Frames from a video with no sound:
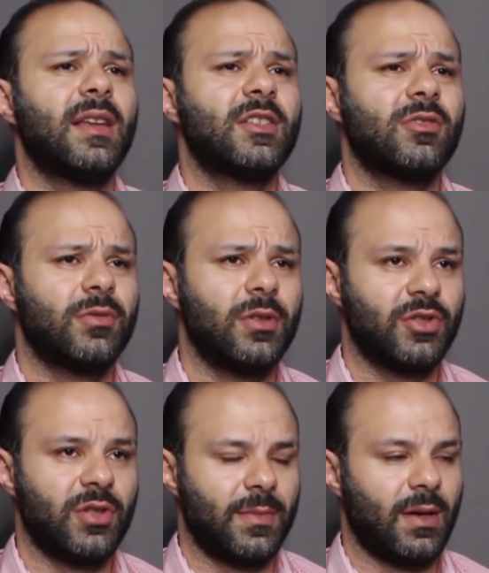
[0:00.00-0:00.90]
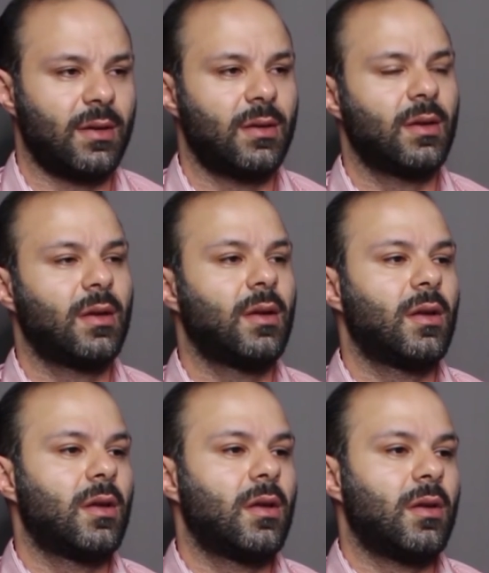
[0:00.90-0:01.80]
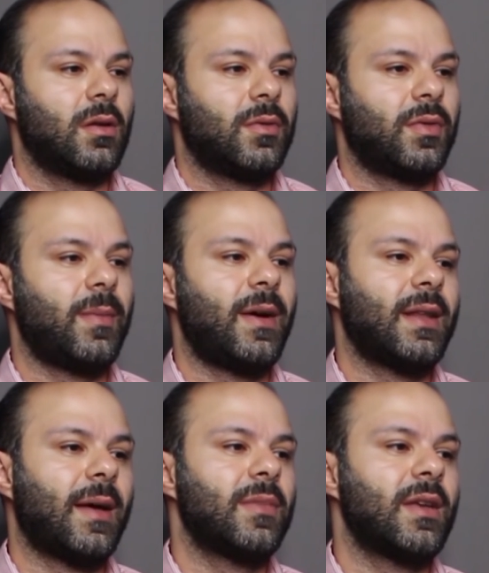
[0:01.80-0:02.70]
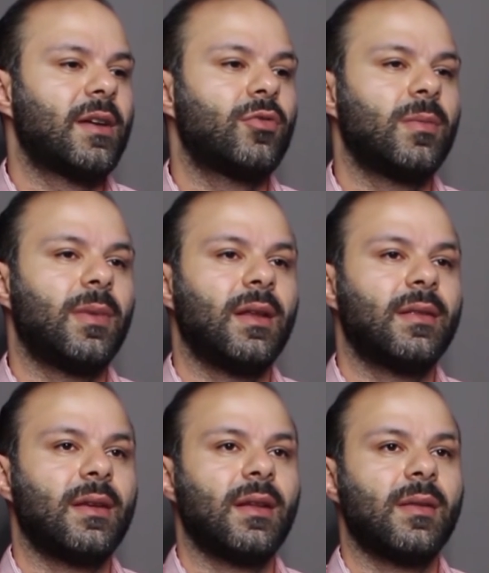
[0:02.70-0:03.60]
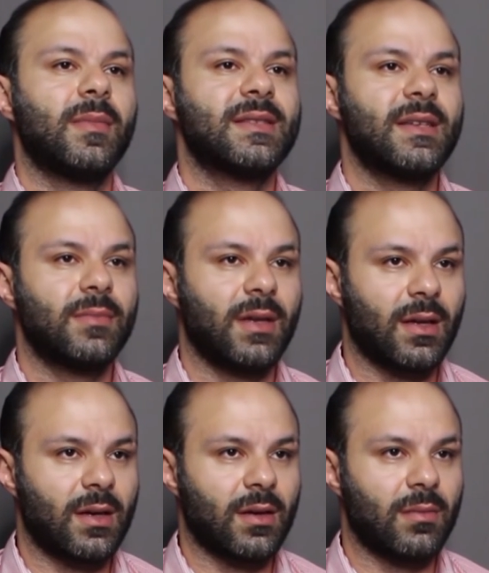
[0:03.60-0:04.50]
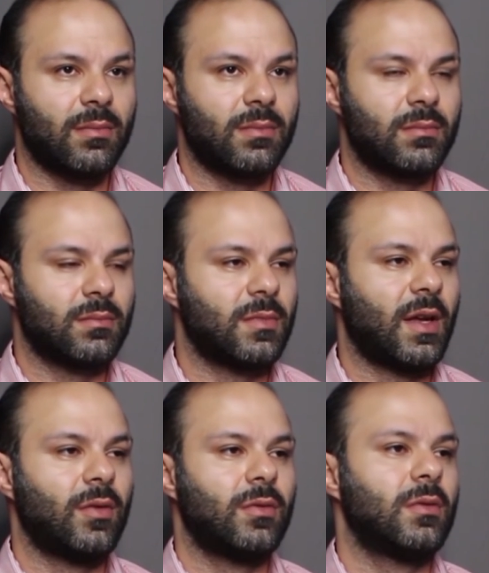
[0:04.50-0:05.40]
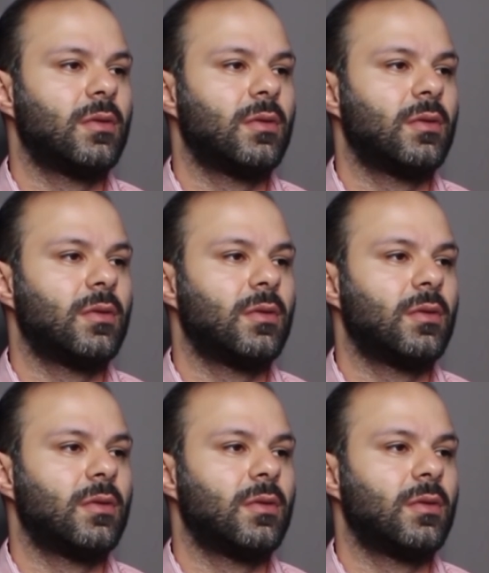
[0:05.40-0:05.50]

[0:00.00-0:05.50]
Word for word: لا نجلد الجميع طبعا عم بياخذوا البلد إلى المزيد من الخراب نحن